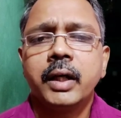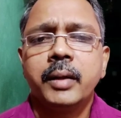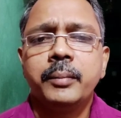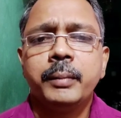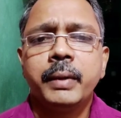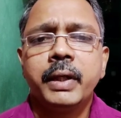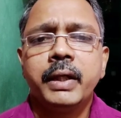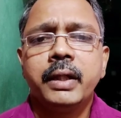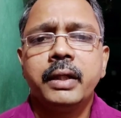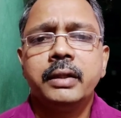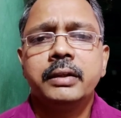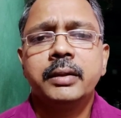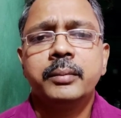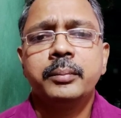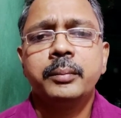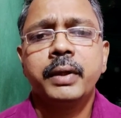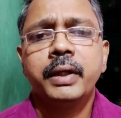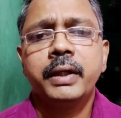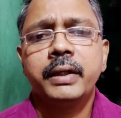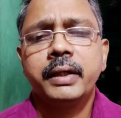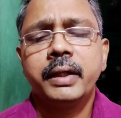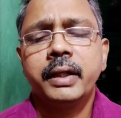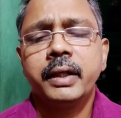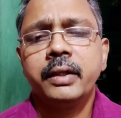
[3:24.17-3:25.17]
கம்மியாக தான்
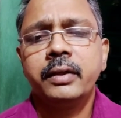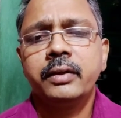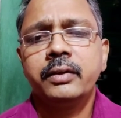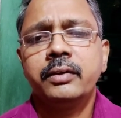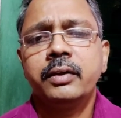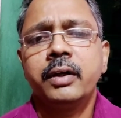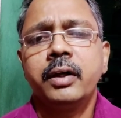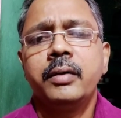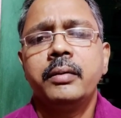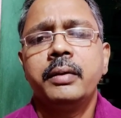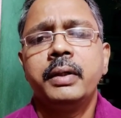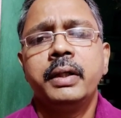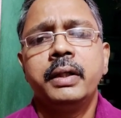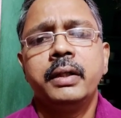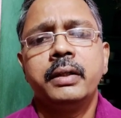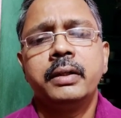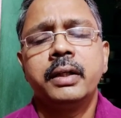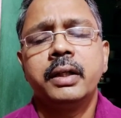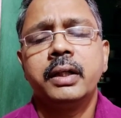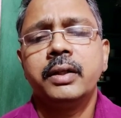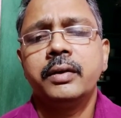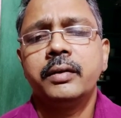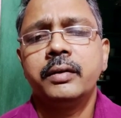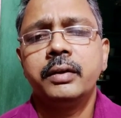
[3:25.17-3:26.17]
சம்பளம் கிடைக்கும்
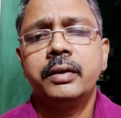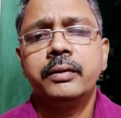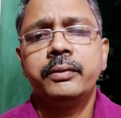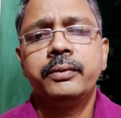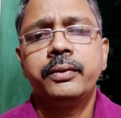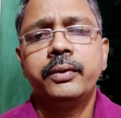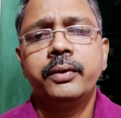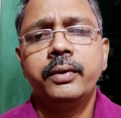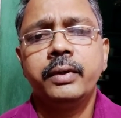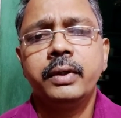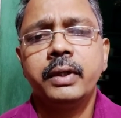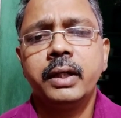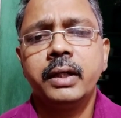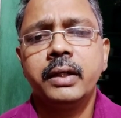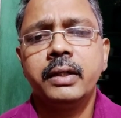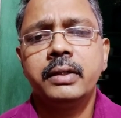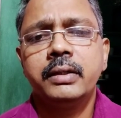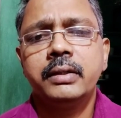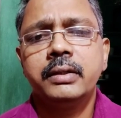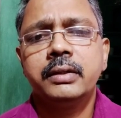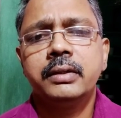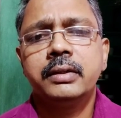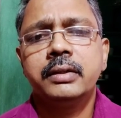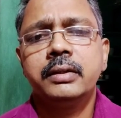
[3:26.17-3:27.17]
அப்படிங்கிறனால வந்து ஃபோன்
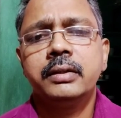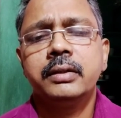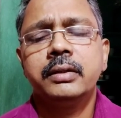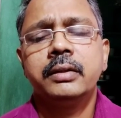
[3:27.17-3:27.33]
அடித்து